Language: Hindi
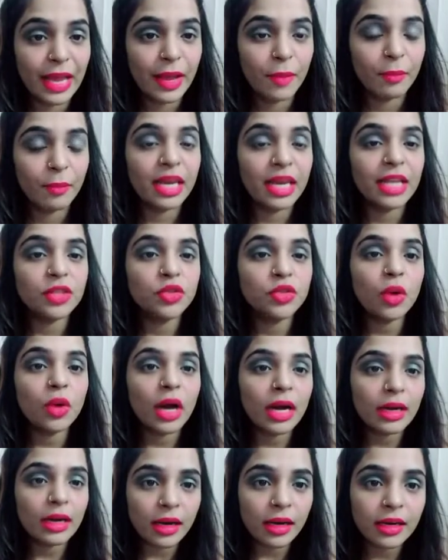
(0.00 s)
मेरा जो
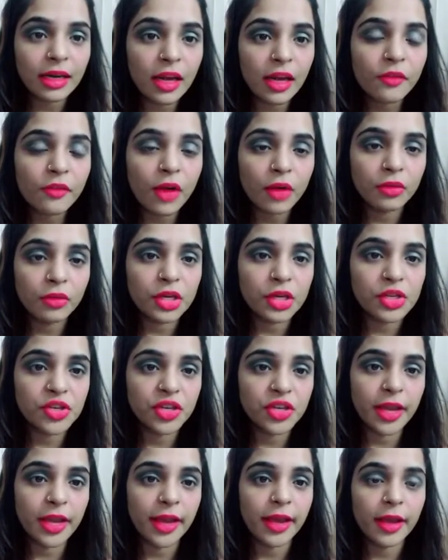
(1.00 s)
अगला फाउंडेशन
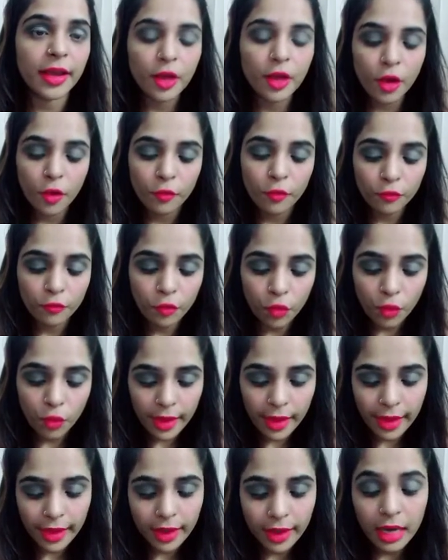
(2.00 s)
है वो
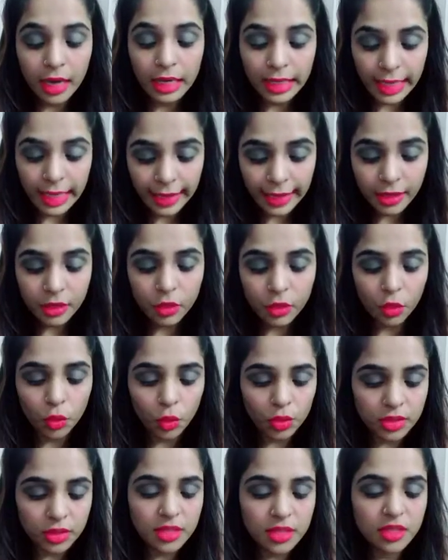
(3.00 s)
है अगेन
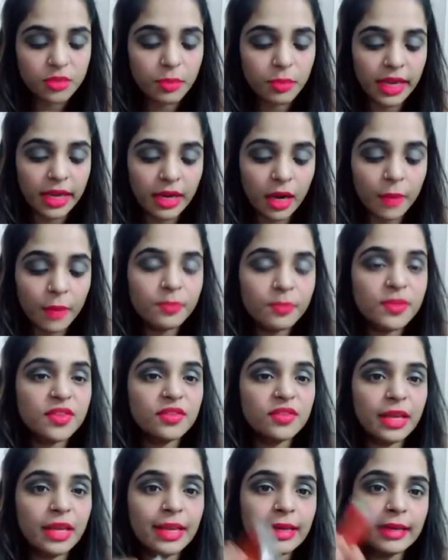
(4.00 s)
लोटस मेकअप
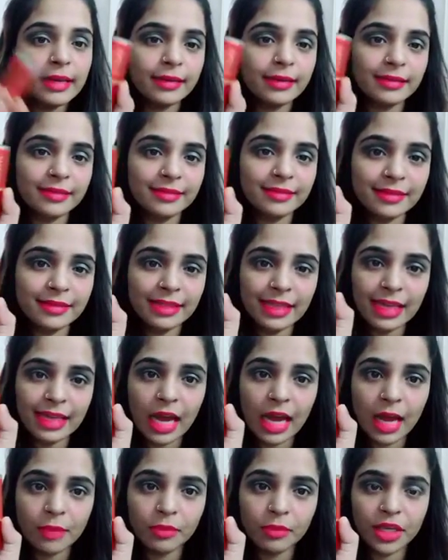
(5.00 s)
स्टिक
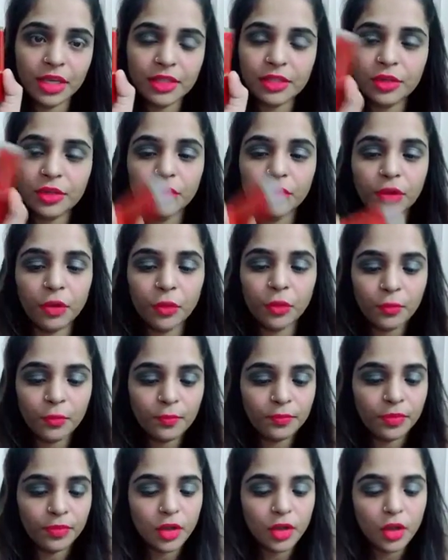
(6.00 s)
आप देख सकते हो
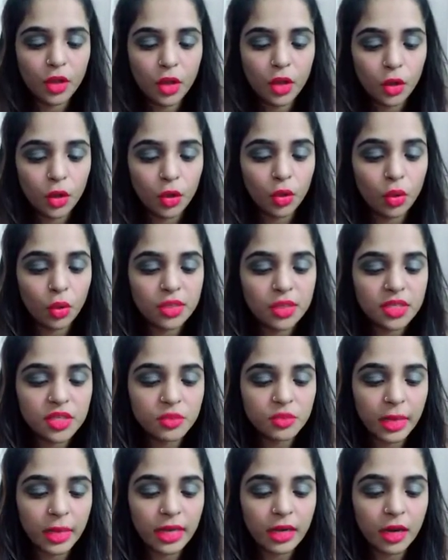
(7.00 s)
लोटस
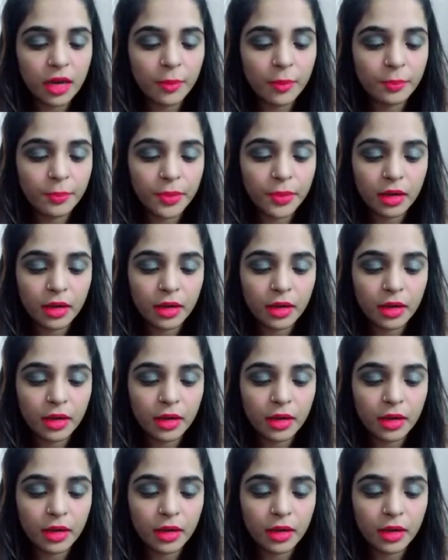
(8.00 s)
मेकअप